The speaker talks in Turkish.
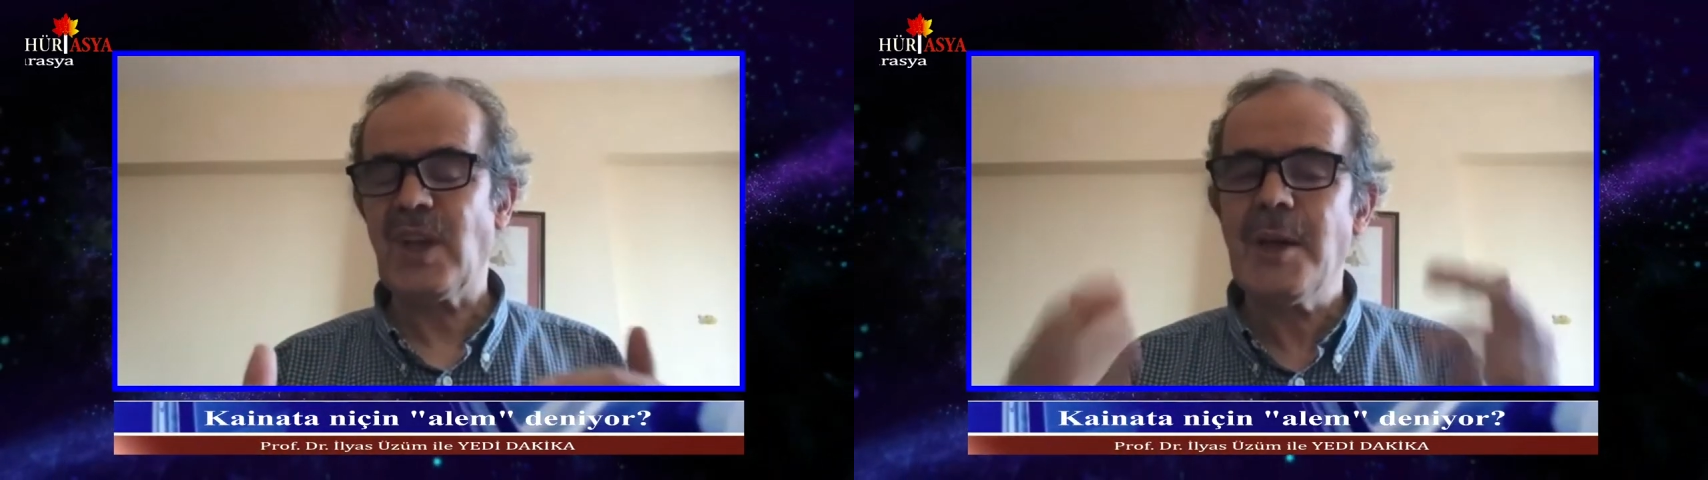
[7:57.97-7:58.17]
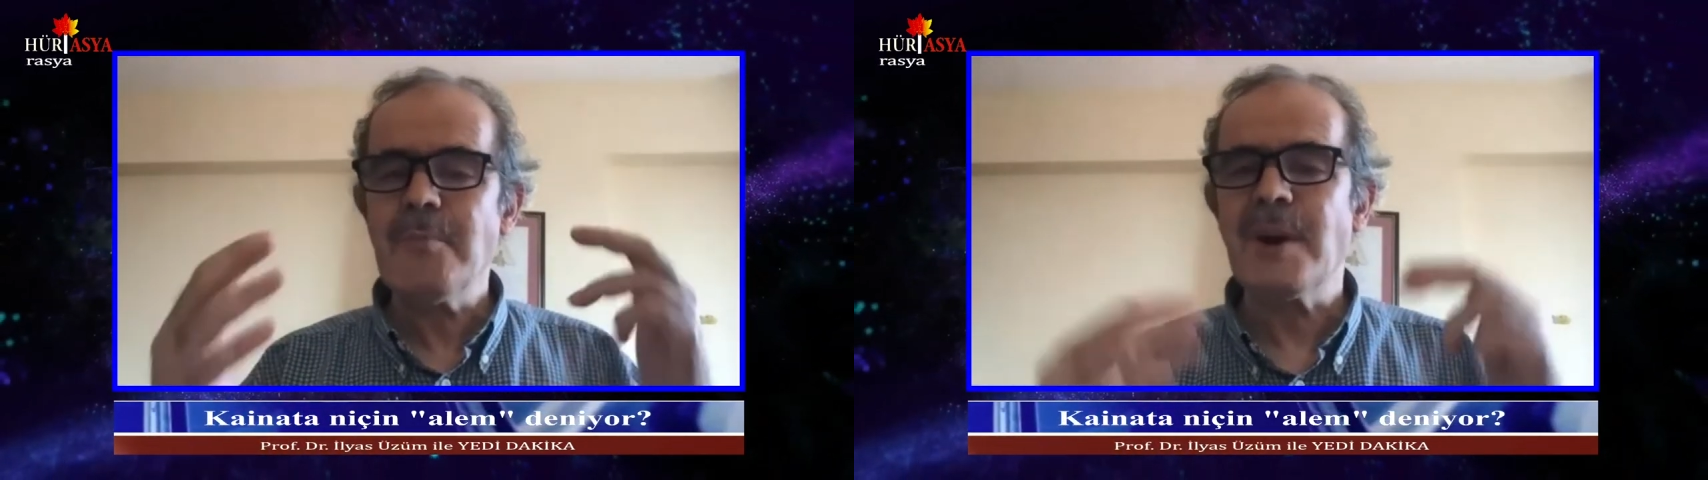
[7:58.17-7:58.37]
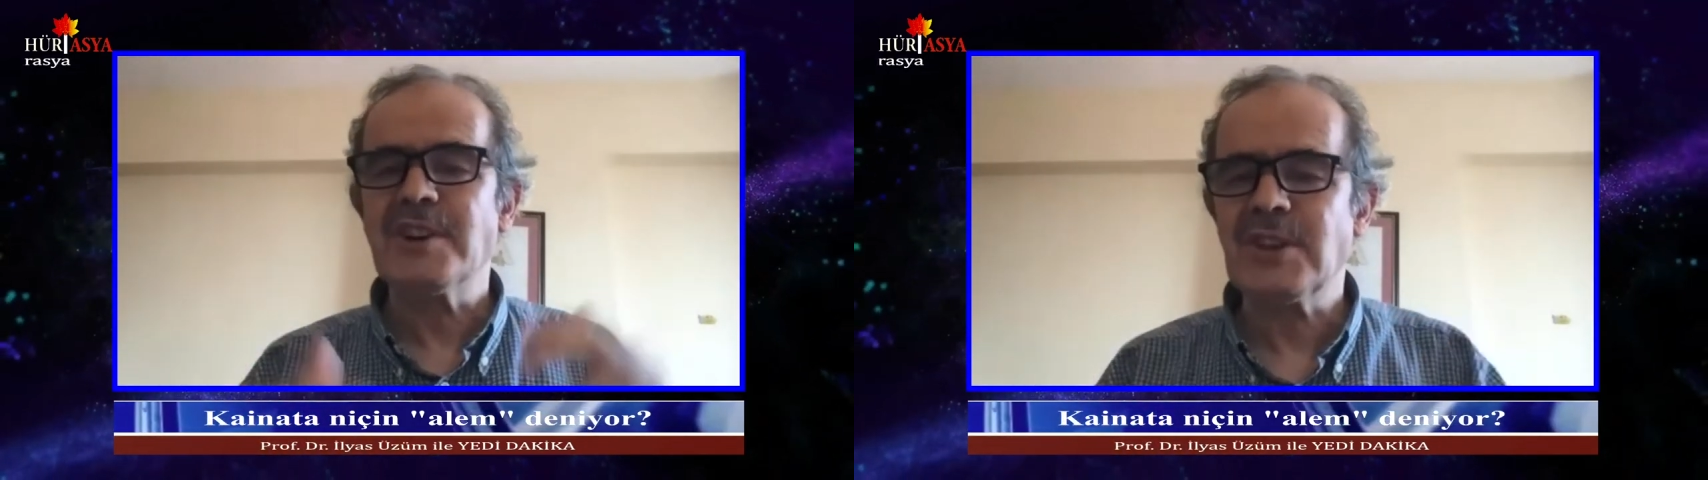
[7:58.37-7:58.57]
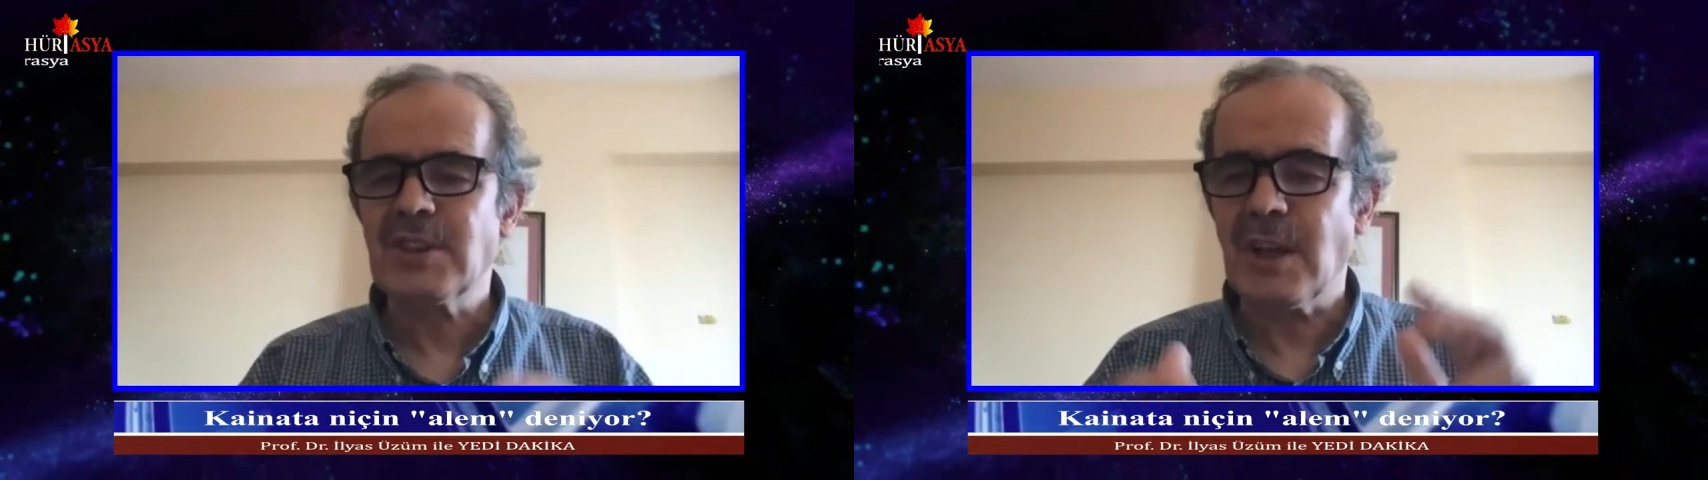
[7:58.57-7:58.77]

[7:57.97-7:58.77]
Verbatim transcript: En başta